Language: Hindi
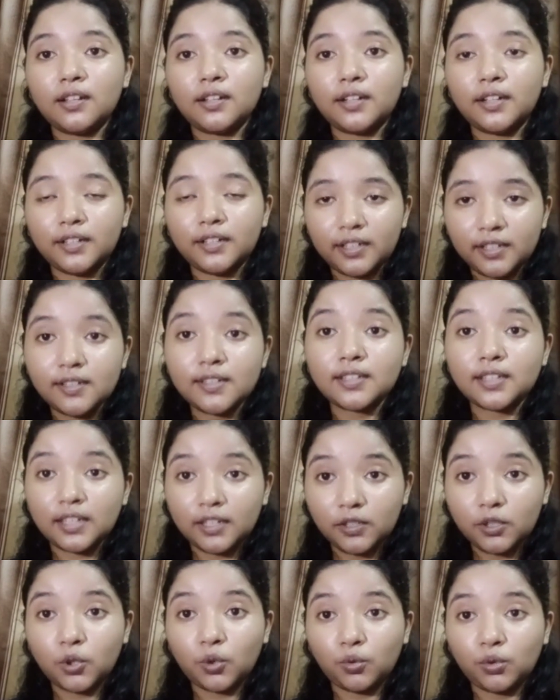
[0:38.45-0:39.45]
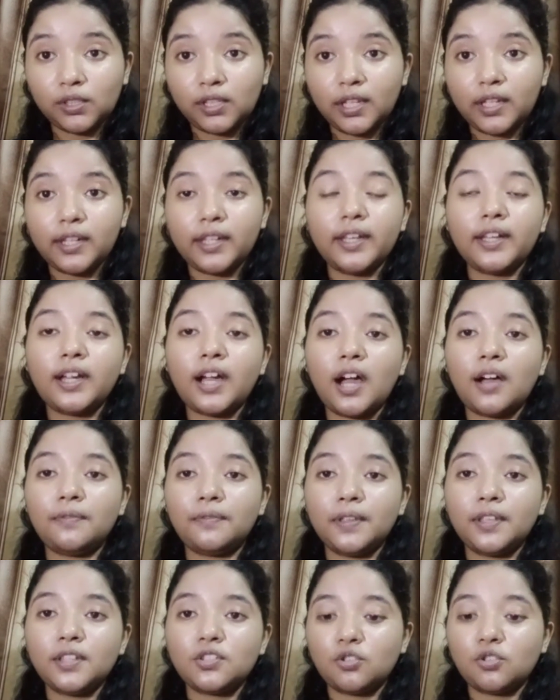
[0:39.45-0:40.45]
इंडियन स्किन टोन के लिए
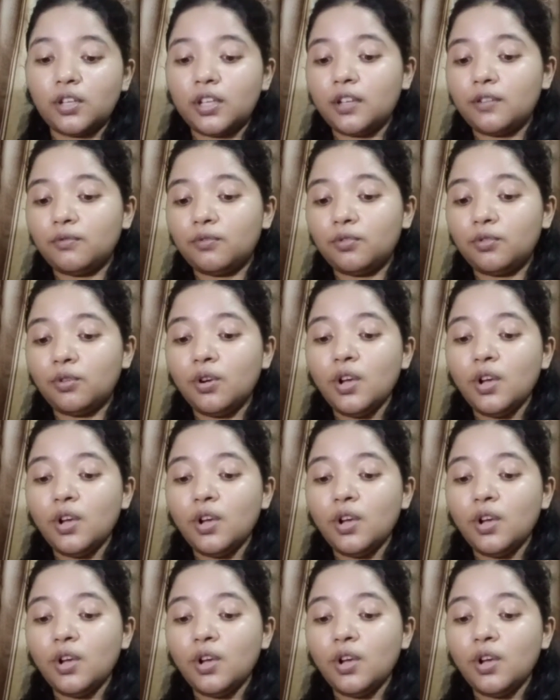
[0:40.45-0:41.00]
काफ़ी जो है वो